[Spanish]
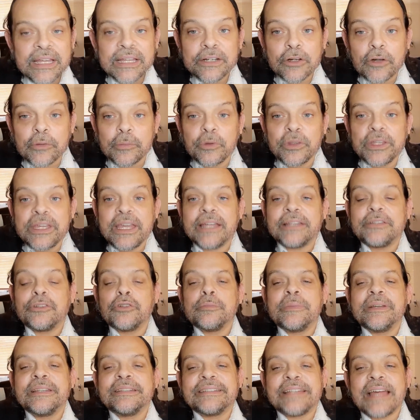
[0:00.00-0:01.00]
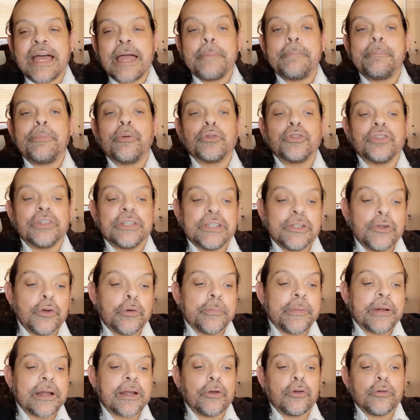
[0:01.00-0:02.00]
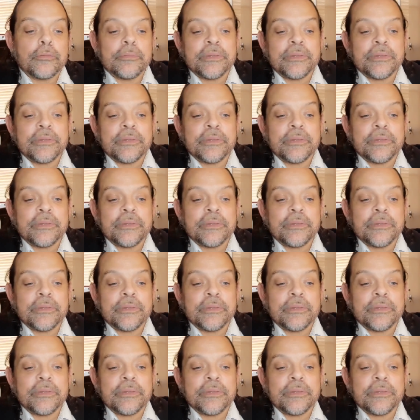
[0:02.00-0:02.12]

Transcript: Como dije, este es un mensaje positivo para los